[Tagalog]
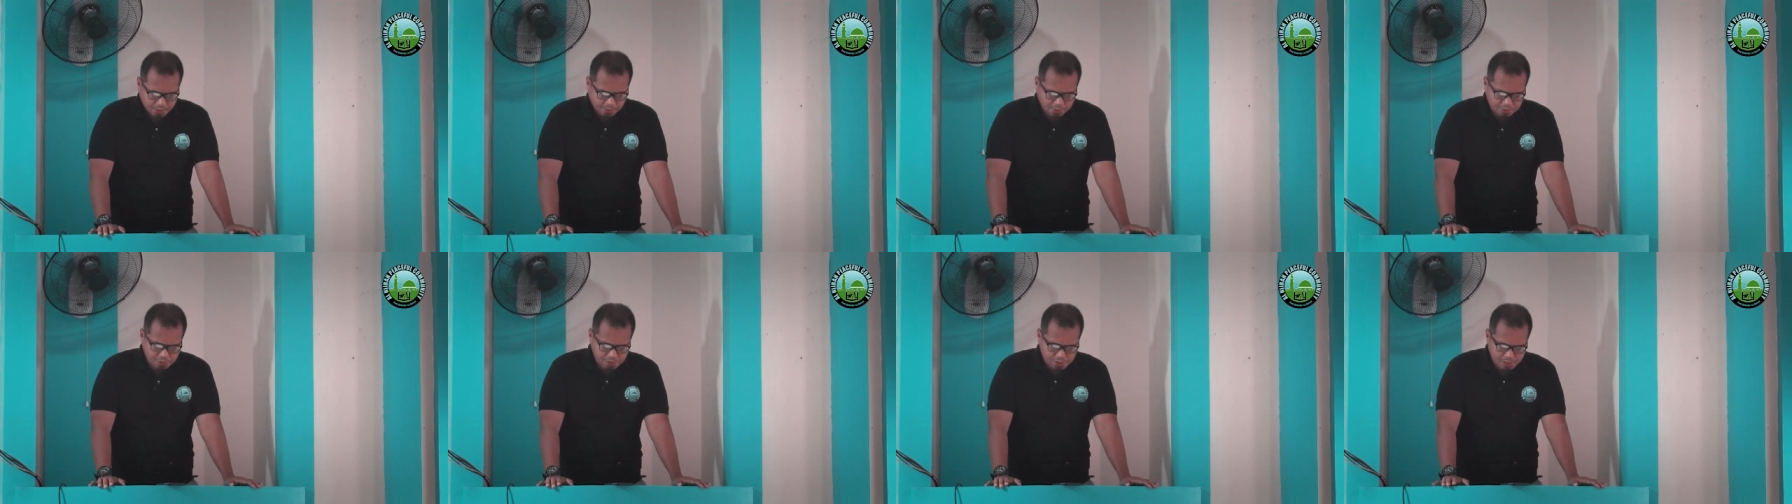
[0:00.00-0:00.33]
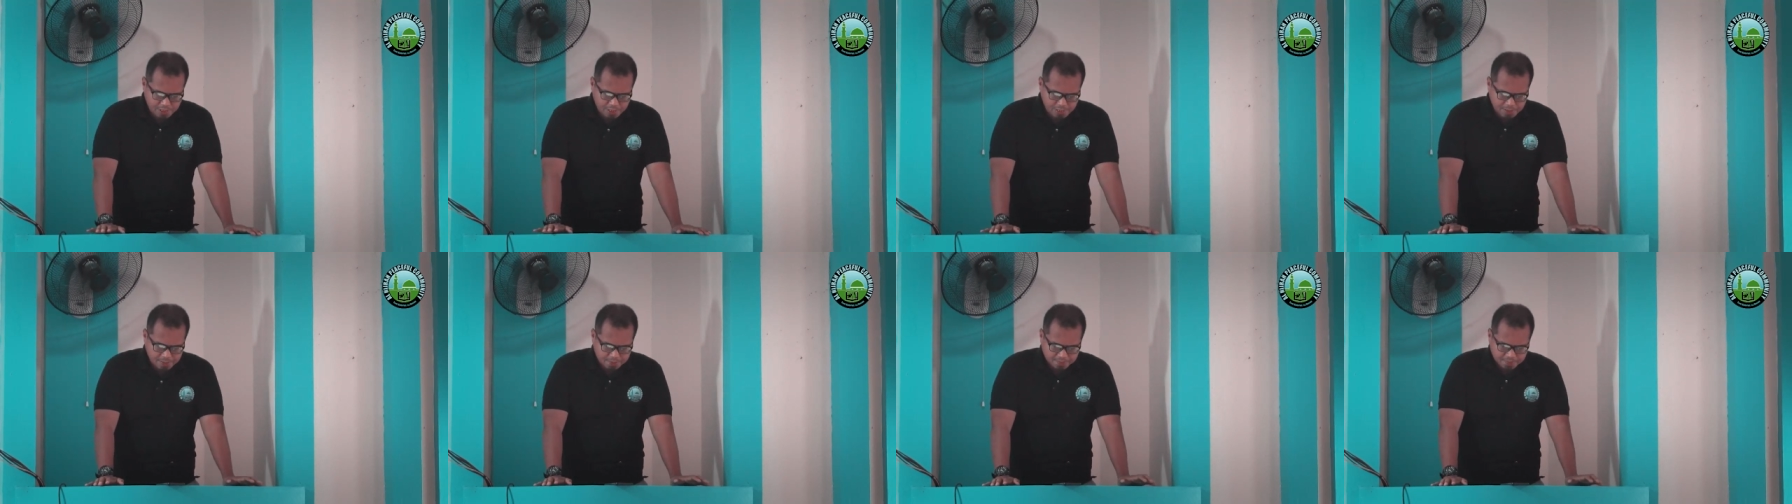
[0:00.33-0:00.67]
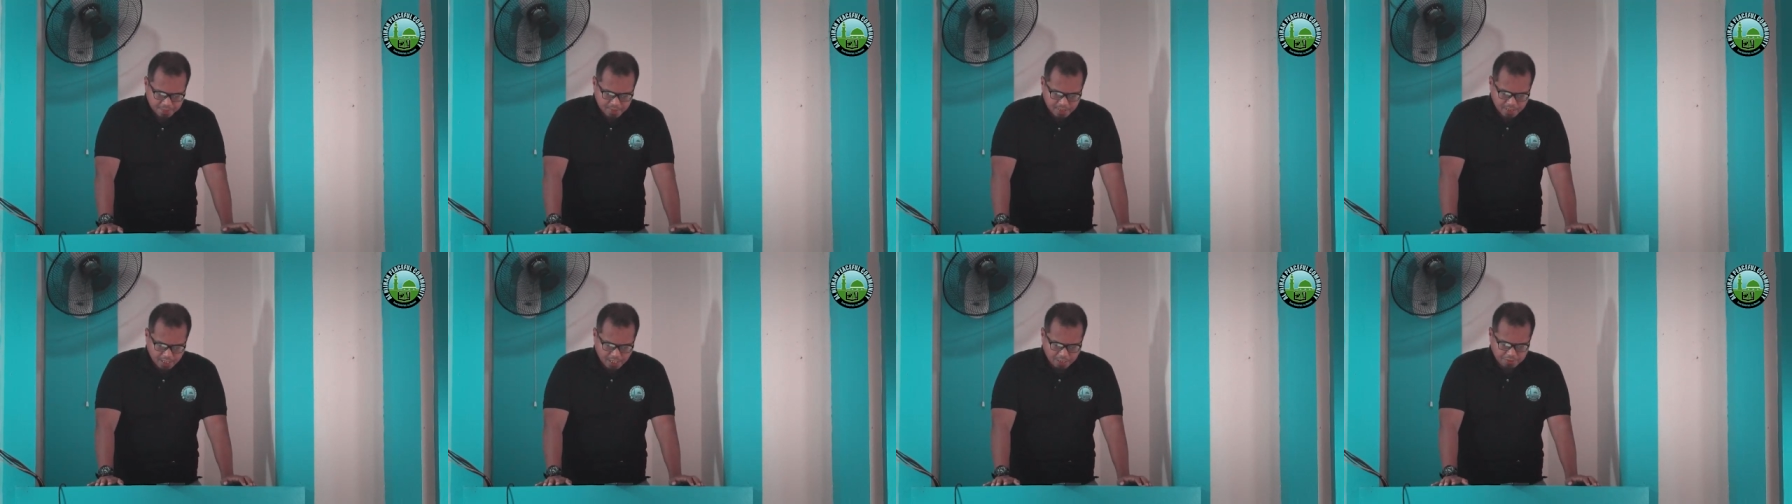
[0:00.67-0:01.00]
Kul
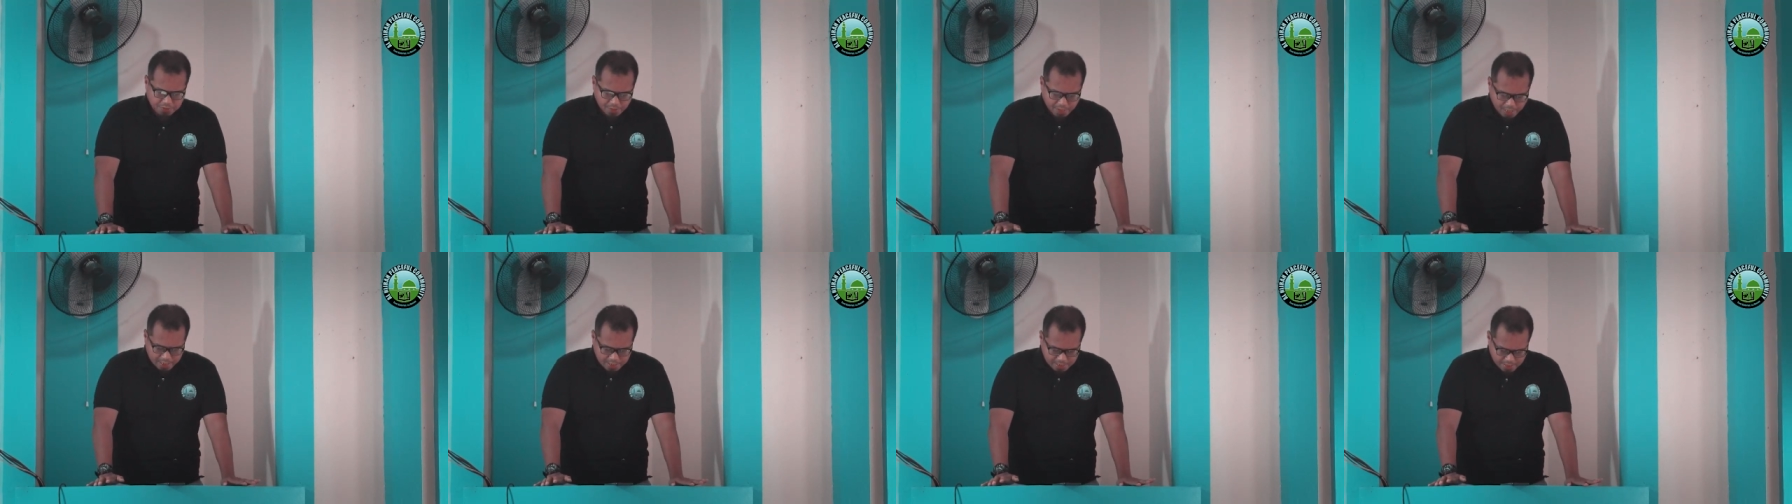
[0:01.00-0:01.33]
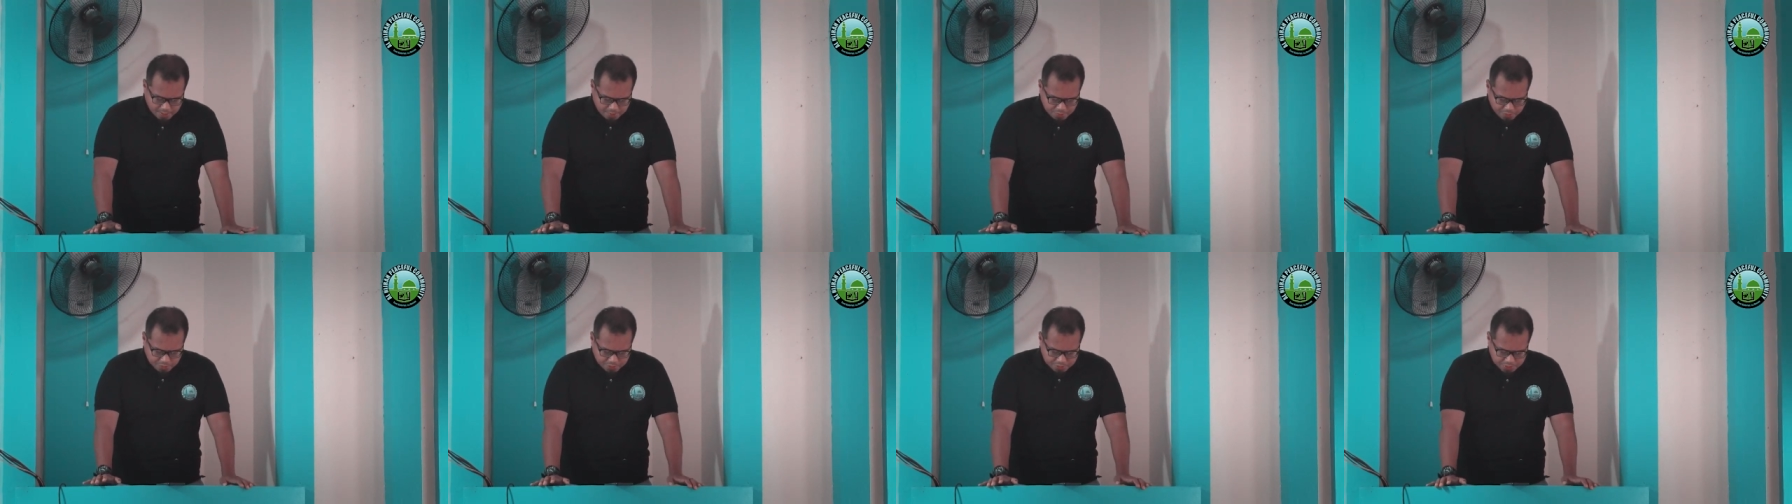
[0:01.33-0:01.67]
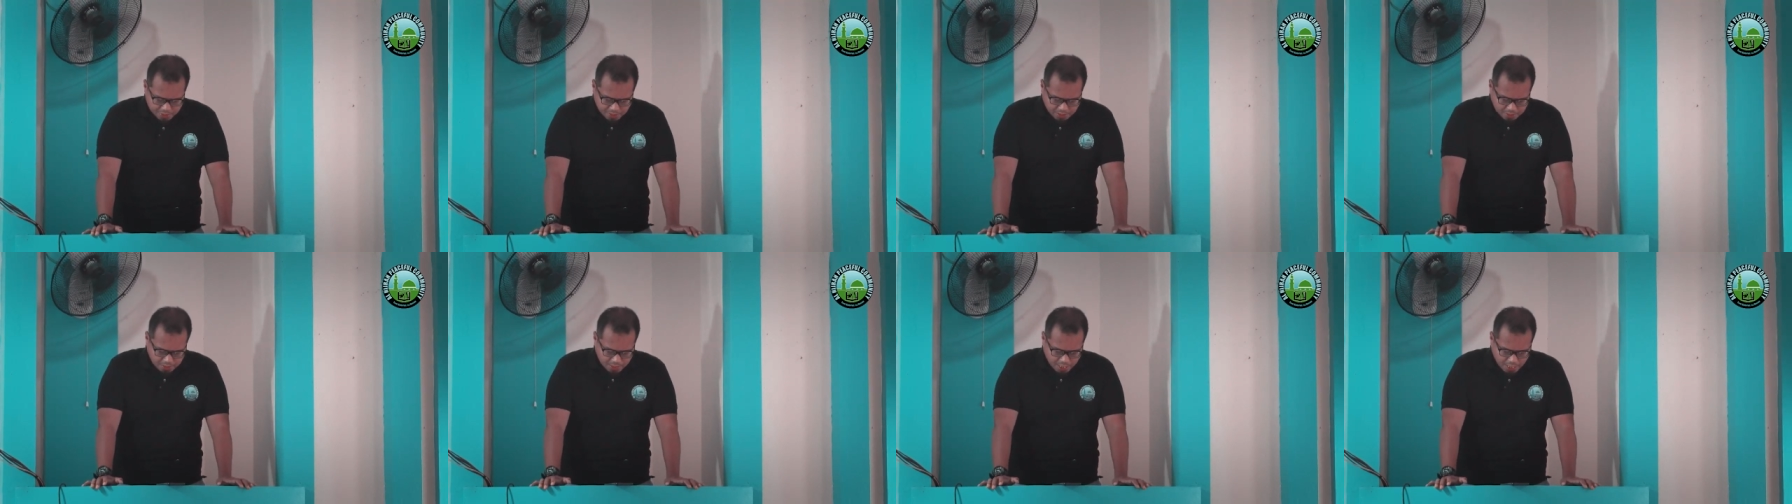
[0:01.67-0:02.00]

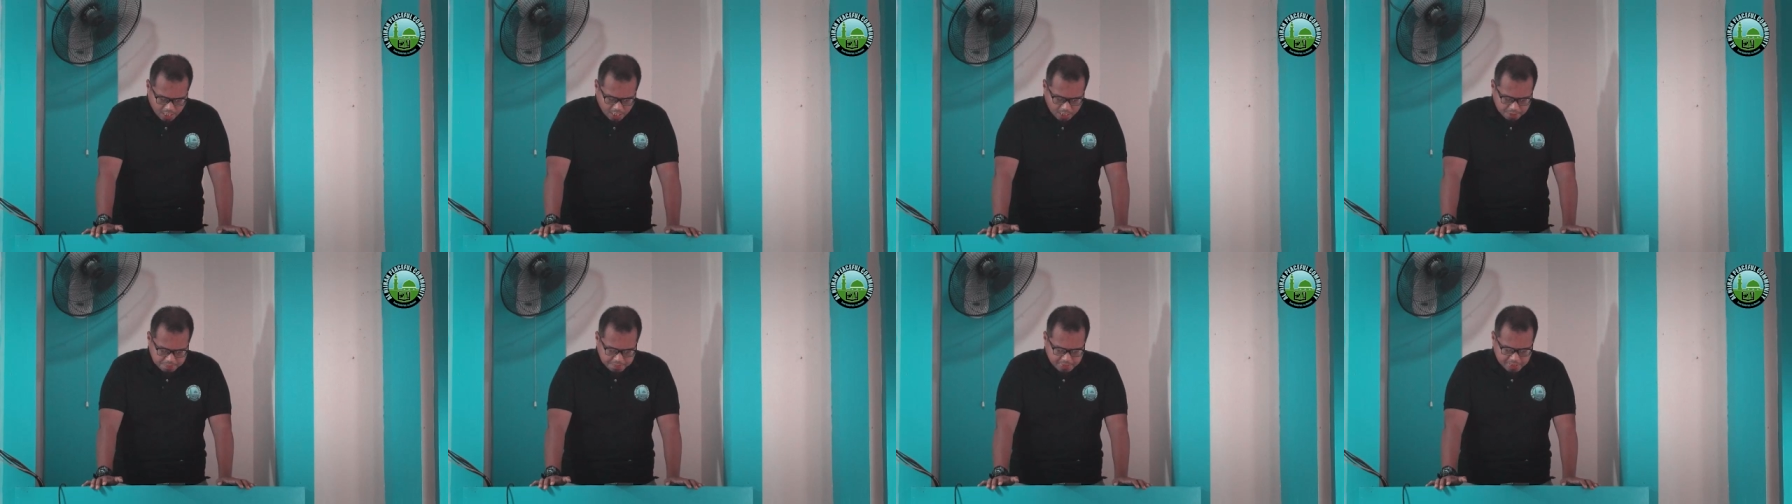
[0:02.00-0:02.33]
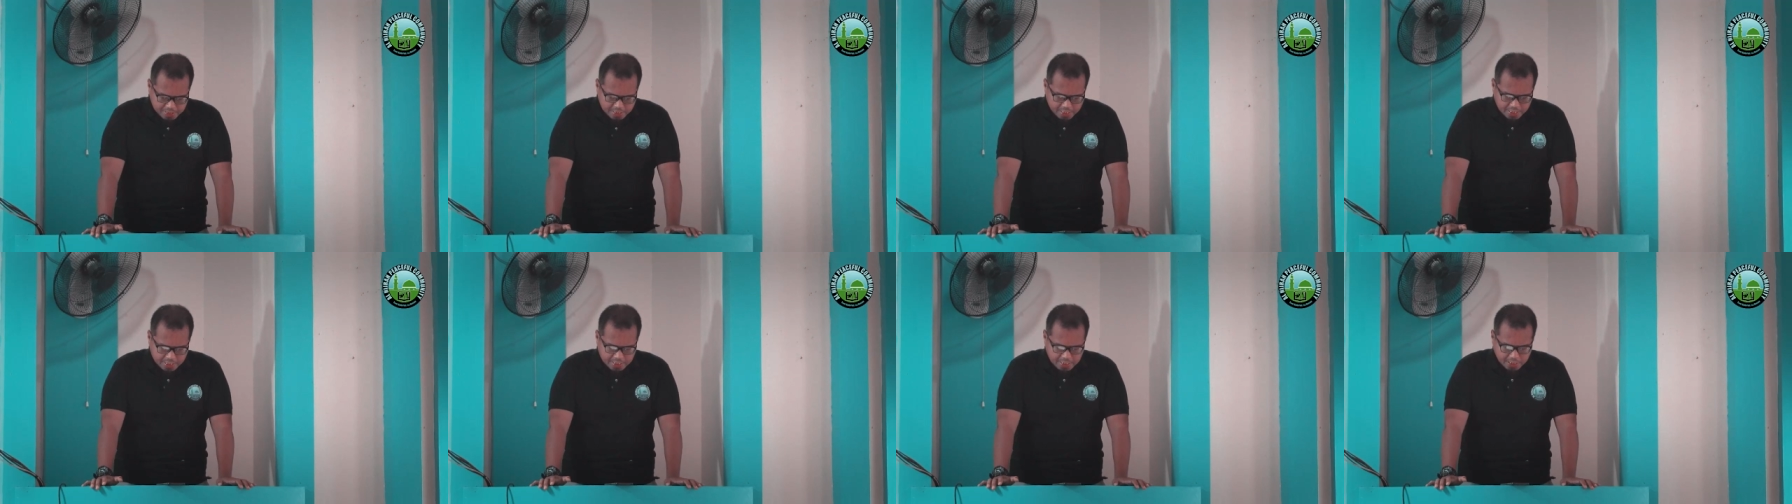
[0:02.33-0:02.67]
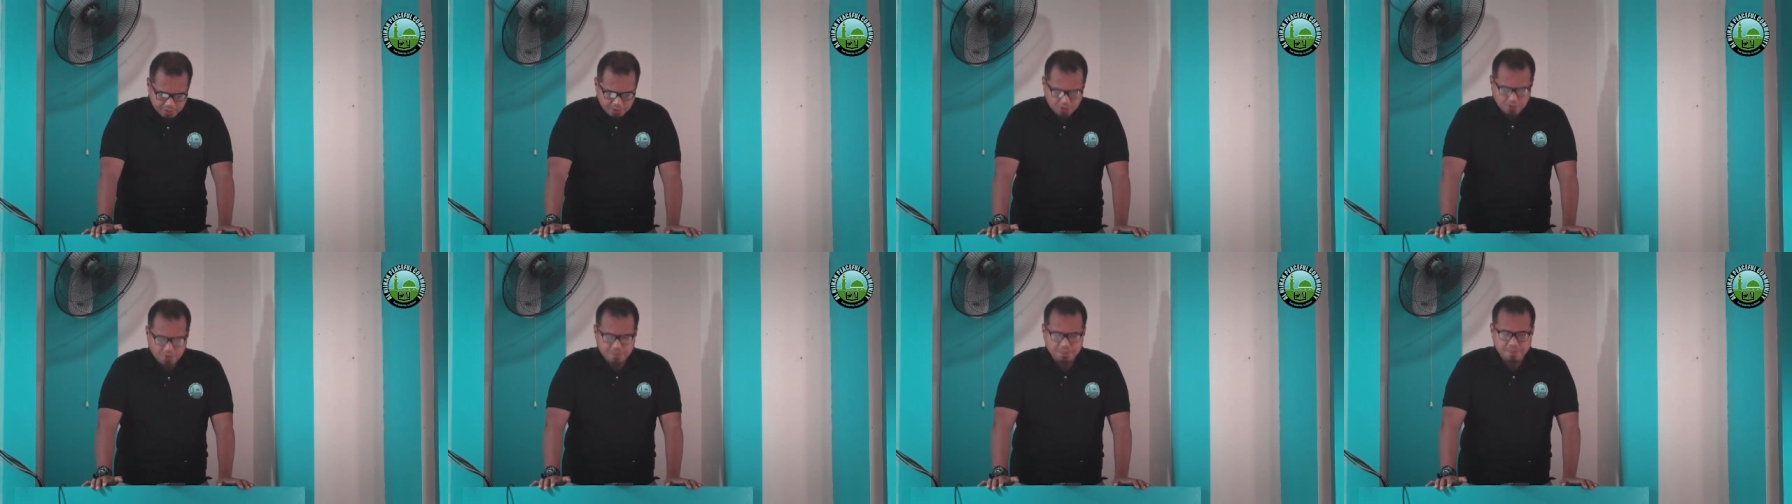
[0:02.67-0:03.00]
atuallimuna Allah
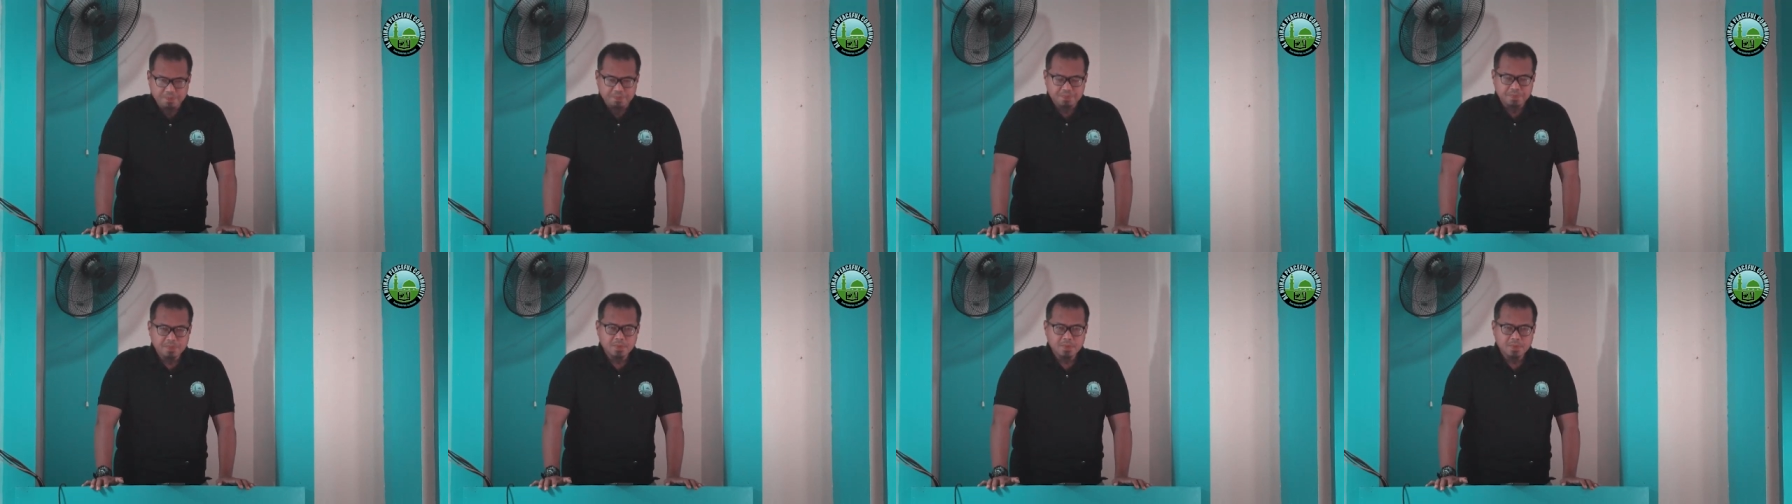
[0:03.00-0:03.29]
bidinikum.